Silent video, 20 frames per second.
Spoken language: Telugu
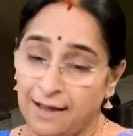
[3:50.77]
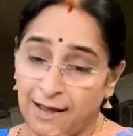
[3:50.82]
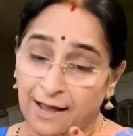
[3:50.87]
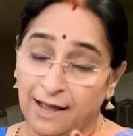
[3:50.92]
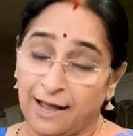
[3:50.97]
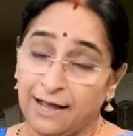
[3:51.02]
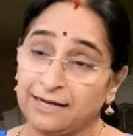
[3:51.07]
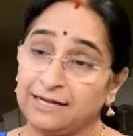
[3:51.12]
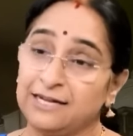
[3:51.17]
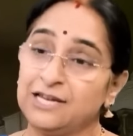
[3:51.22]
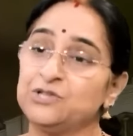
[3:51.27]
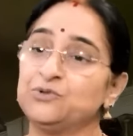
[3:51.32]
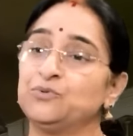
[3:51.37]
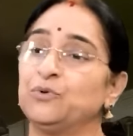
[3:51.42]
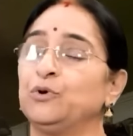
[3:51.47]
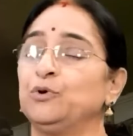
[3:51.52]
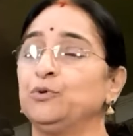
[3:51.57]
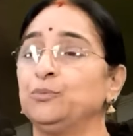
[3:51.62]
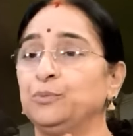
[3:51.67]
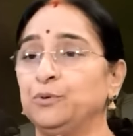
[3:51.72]
ఆ
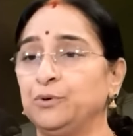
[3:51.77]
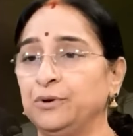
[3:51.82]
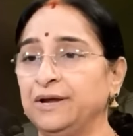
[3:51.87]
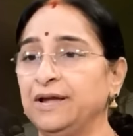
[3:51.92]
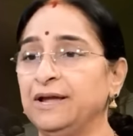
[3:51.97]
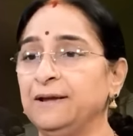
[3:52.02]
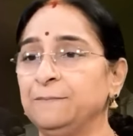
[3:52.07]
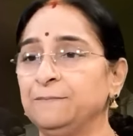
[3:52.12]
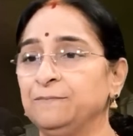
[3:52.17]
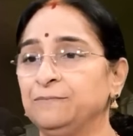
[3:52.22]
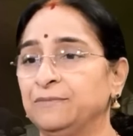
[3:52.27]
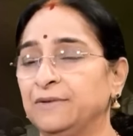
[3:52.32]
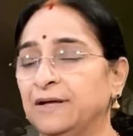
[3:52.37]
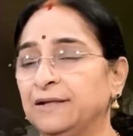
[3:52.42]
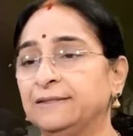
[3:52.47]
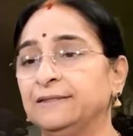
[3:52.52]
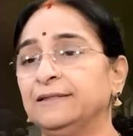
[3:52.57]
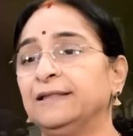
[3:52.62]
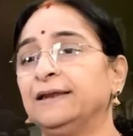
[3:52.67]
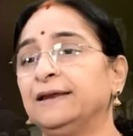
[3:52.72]
అగ్నిస్వరూపుడికి
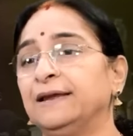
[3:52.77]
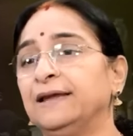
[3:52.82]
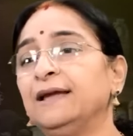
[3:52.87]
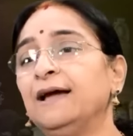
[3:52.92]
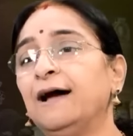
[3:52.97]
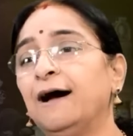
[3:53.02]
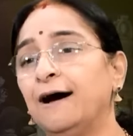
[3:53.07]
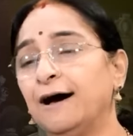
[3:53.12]
అందరికీ